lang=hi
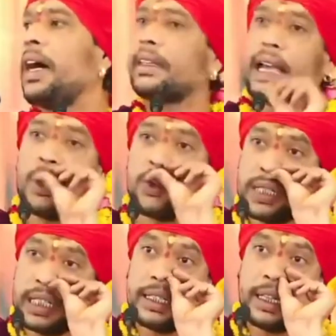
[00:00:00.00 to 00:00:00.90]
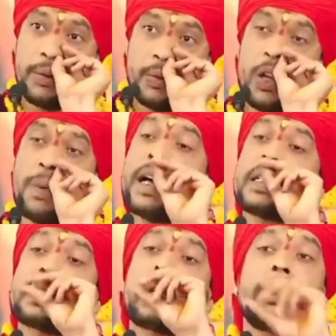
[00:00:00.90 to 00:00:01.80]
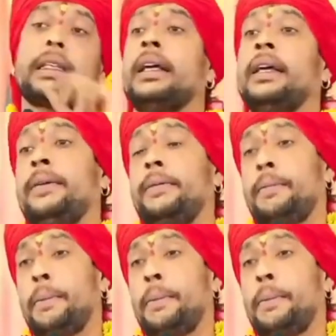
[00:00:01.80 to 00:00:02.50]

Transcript: आता है उसी के अंदर मोह बास करता है